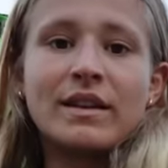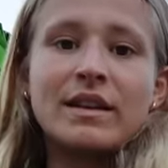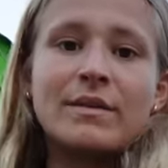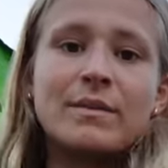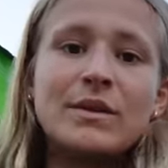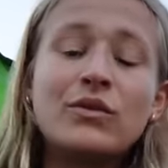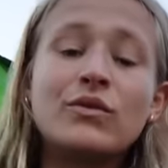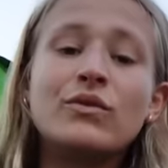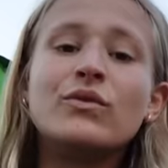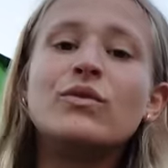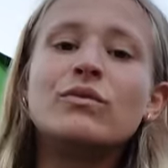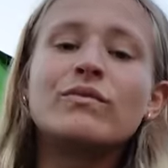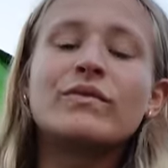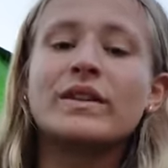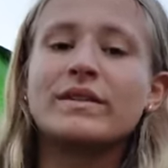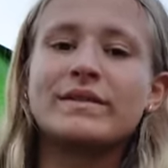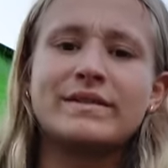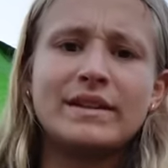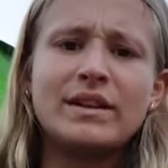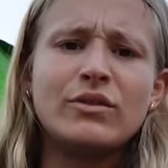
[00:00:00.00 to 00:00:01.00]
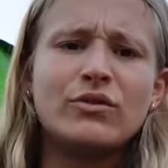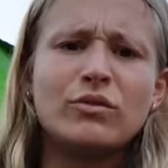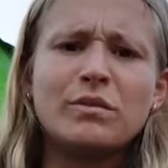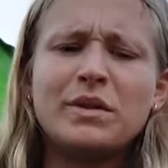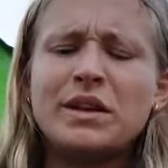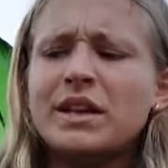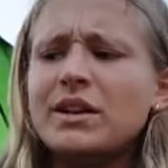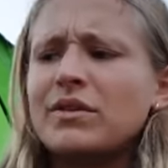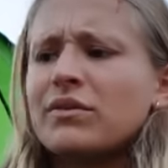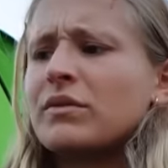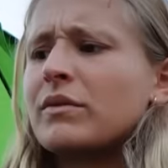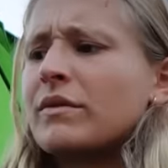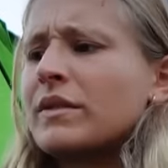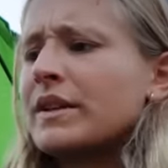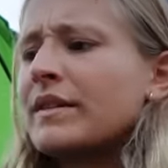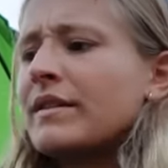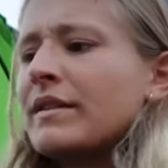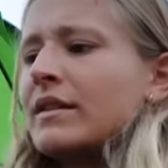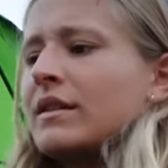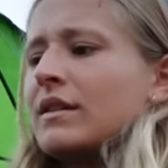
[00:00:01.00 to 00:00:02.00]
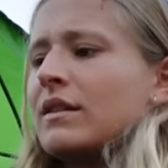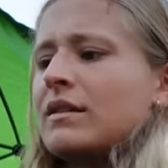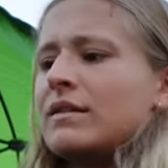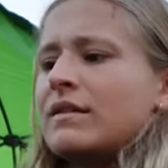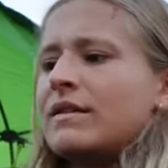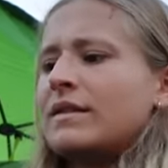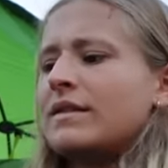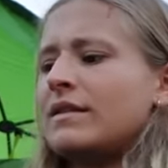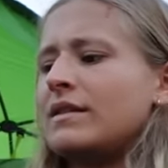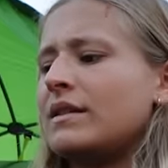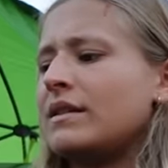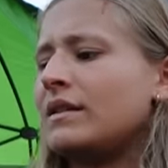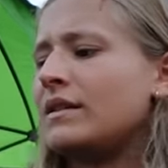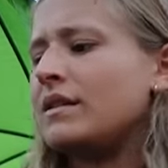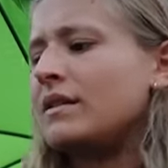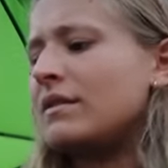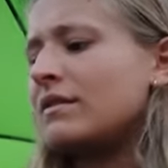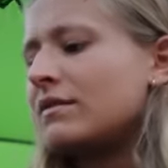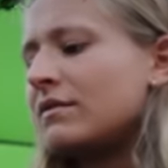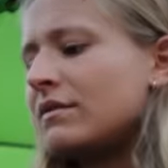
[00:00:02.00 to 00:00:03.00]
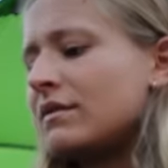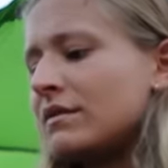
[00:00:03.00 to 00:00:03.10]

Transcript: limite une, enfin, c'est une obligation en fait. C'est